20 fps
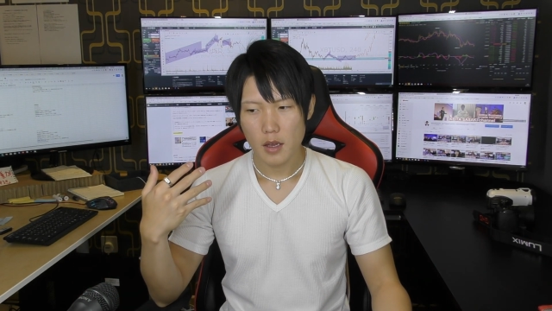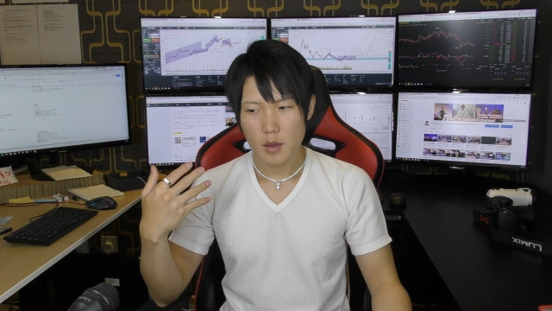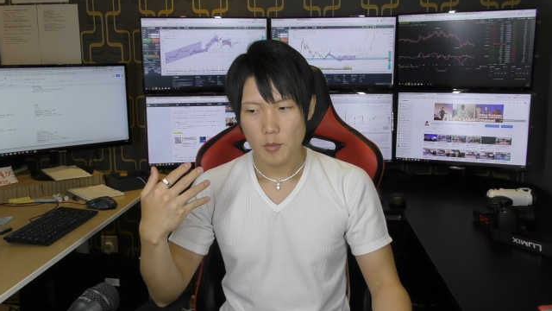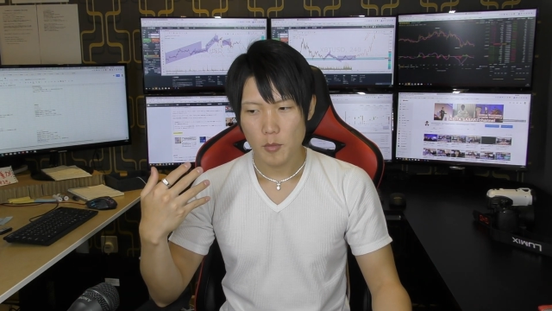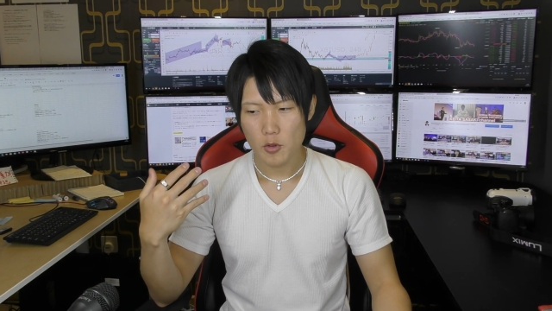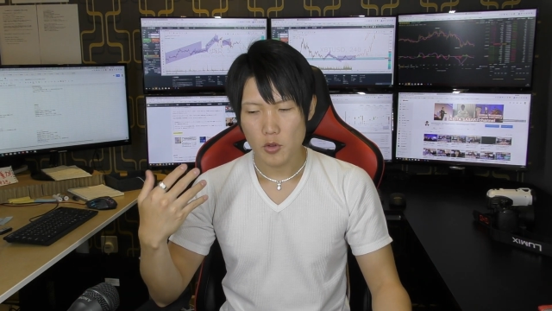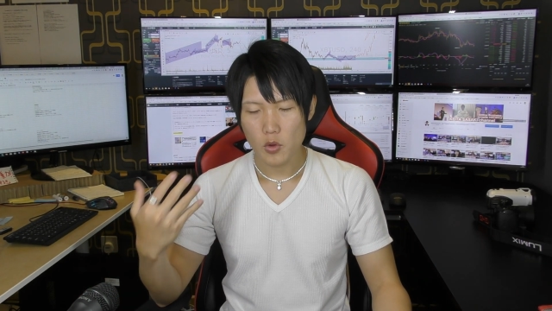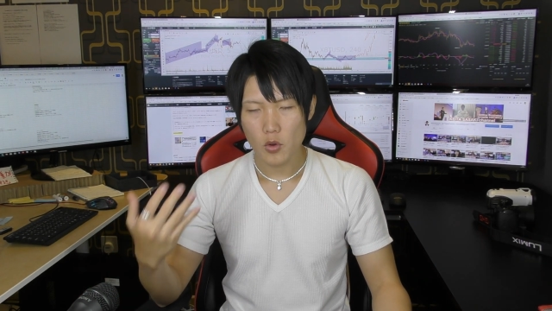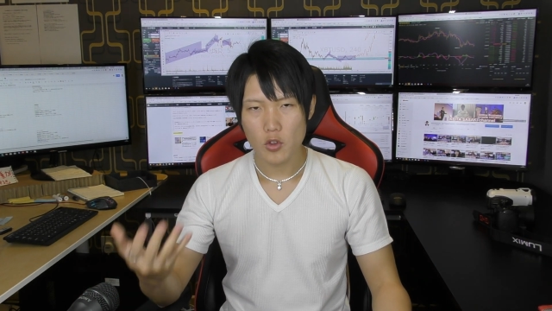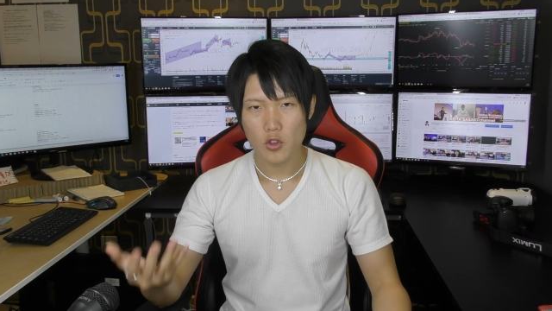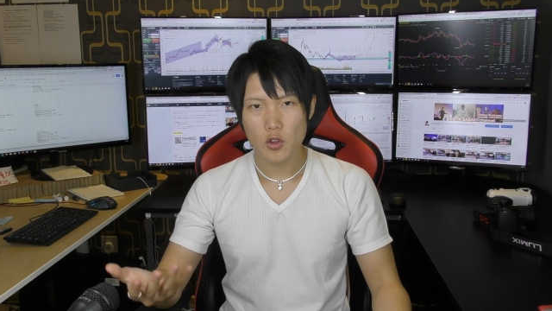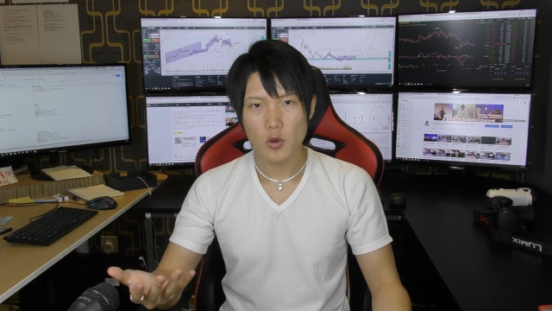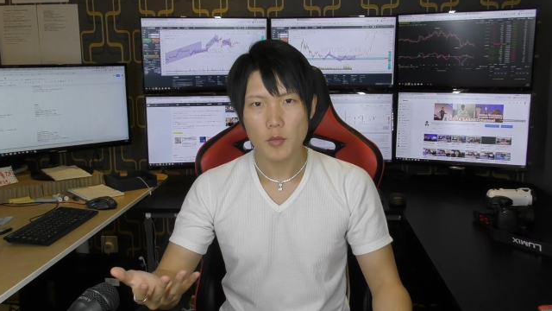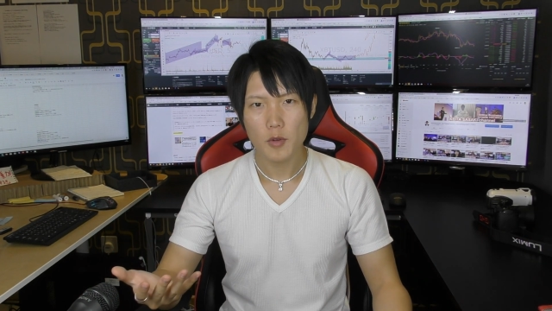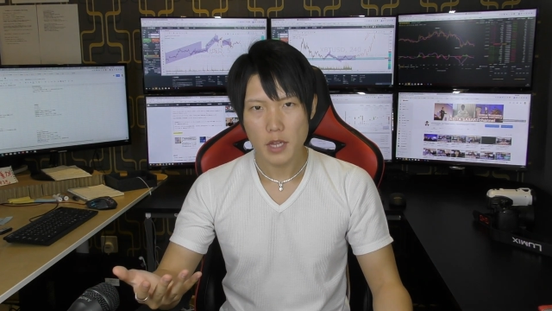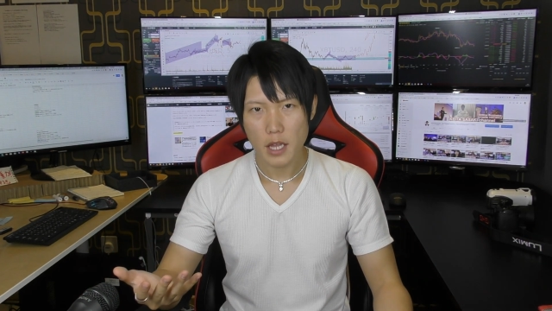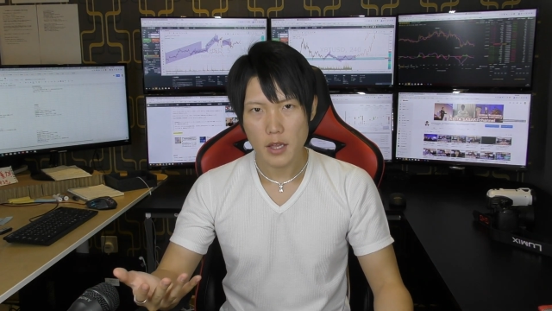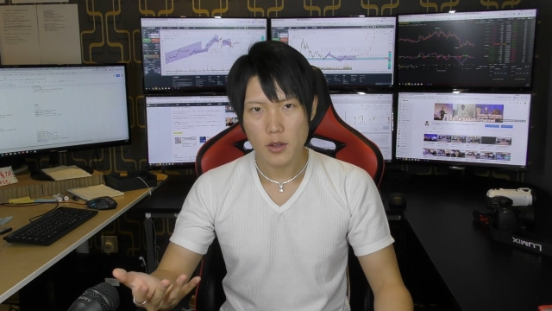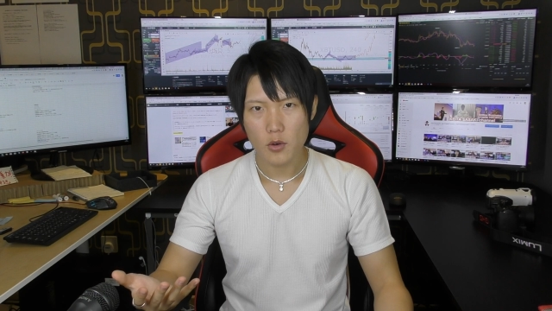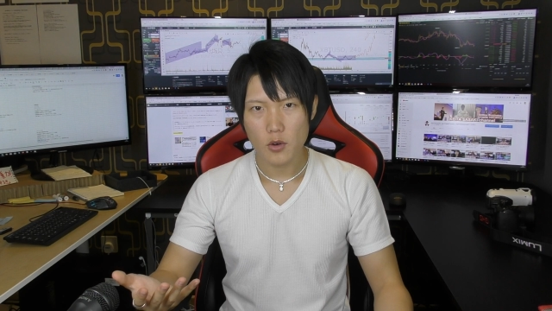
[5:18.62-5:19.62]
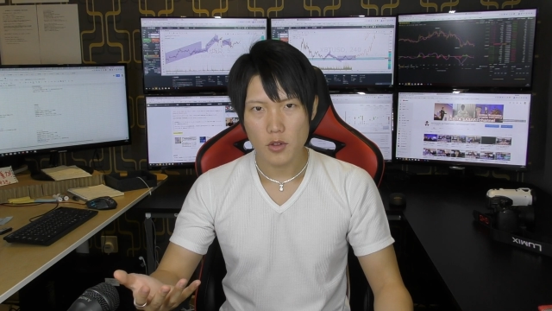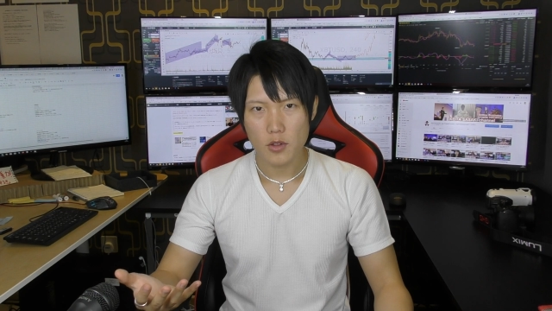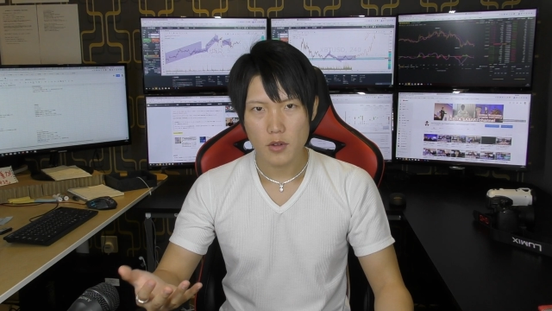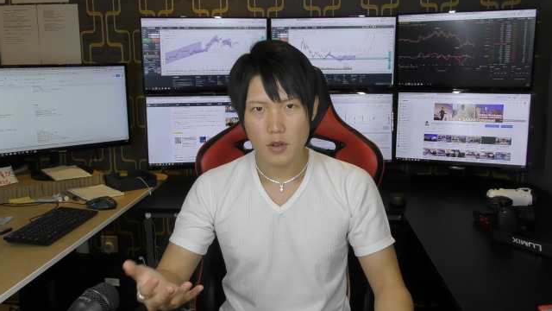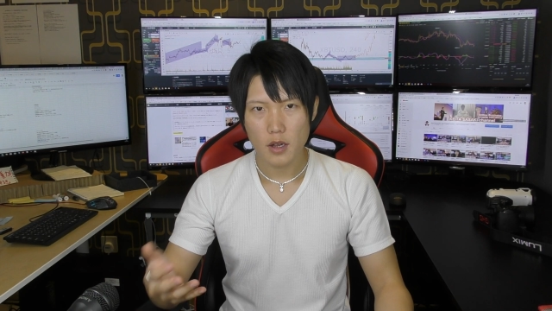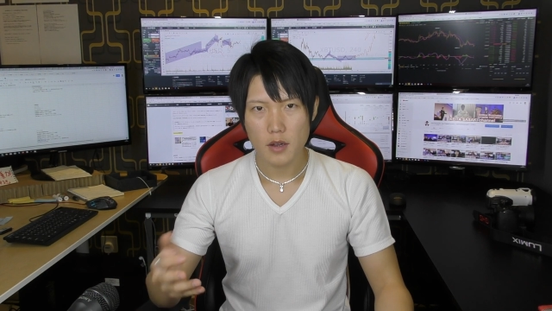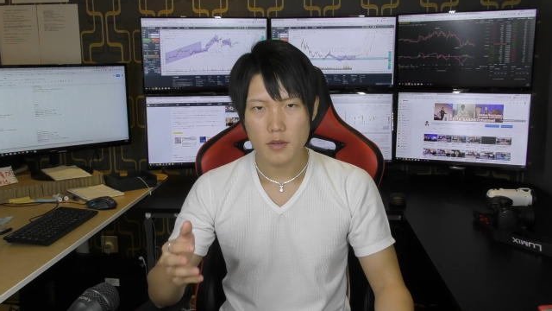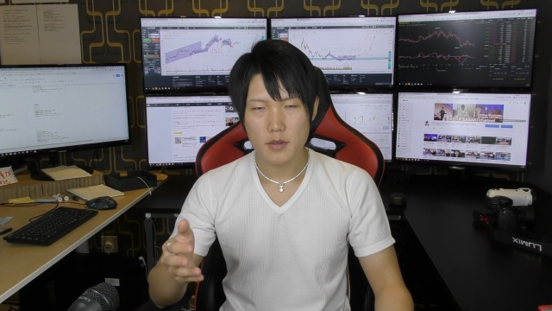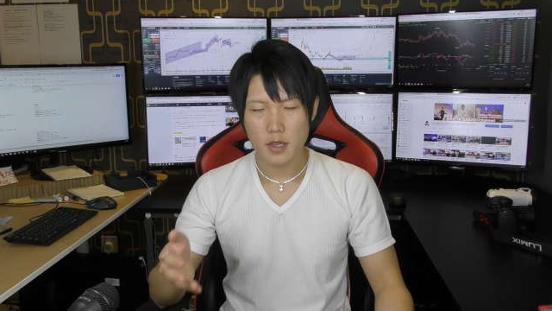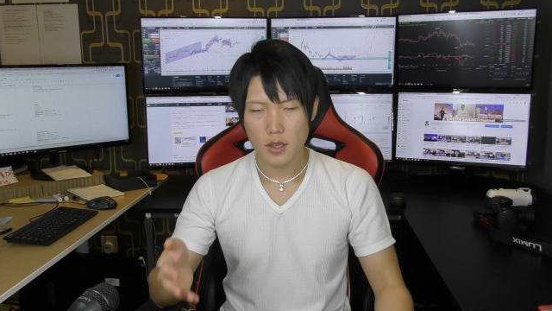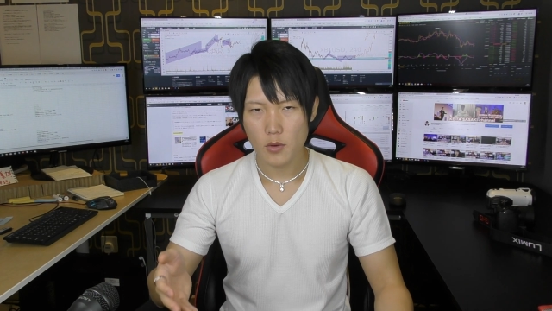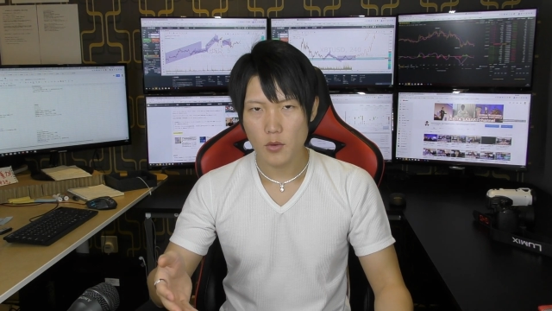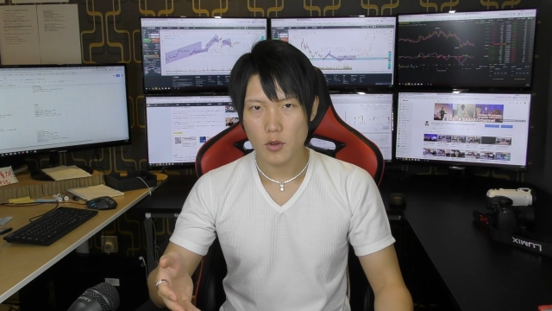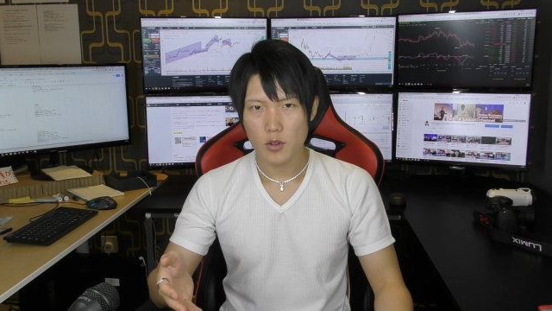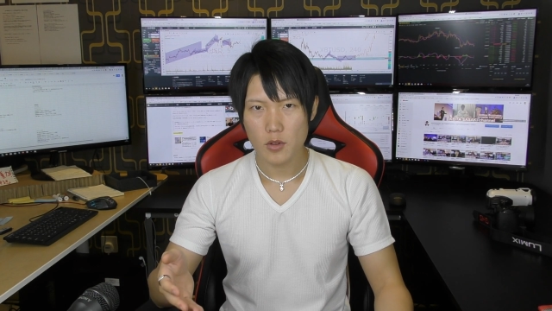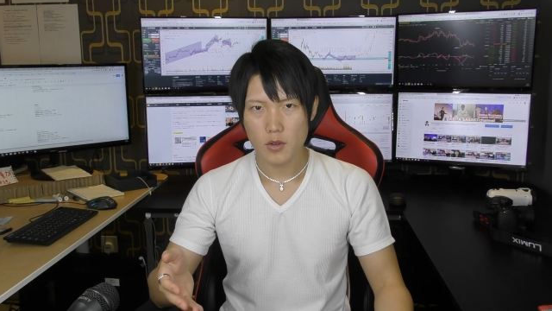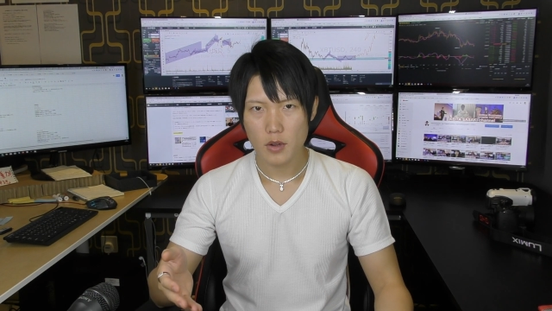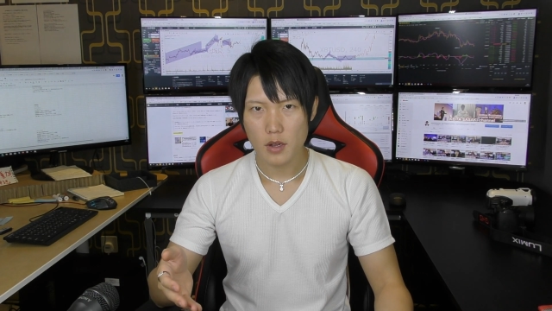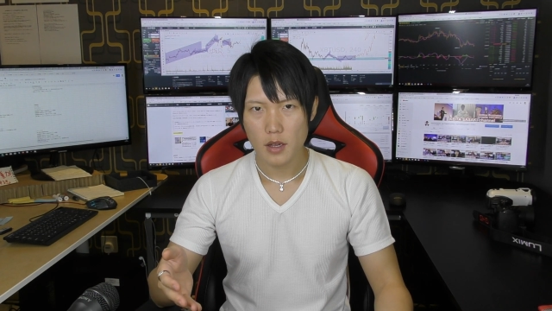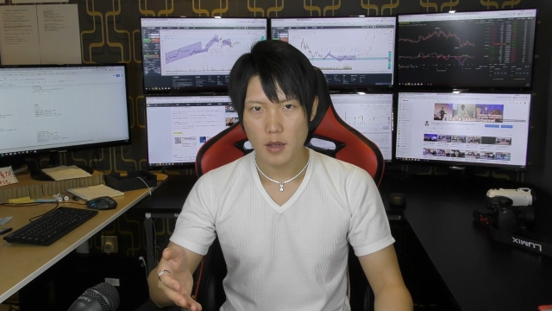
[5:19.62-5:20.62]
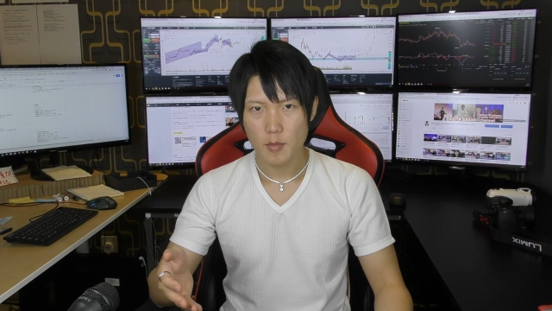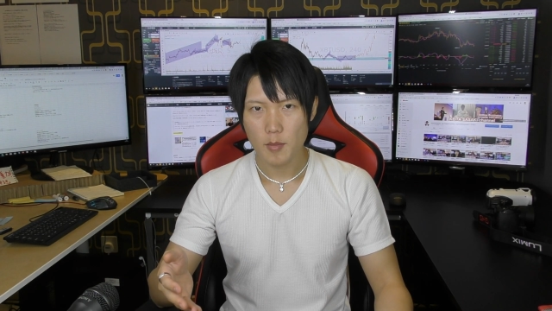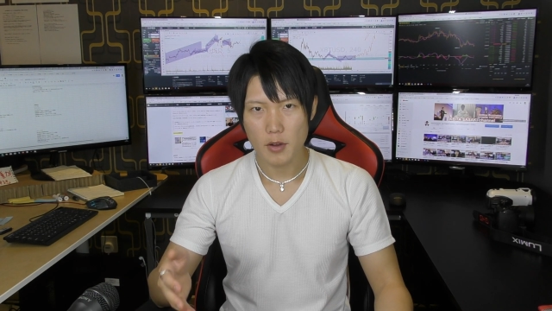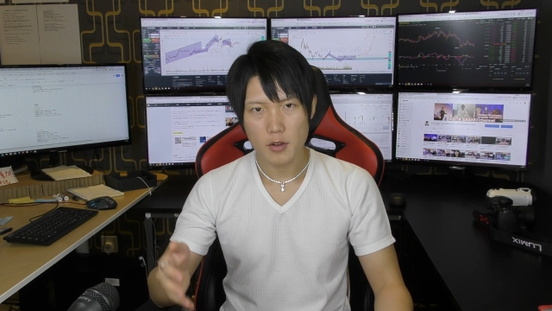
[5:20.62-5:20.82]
もうどうしようもないコインとか草コインとか、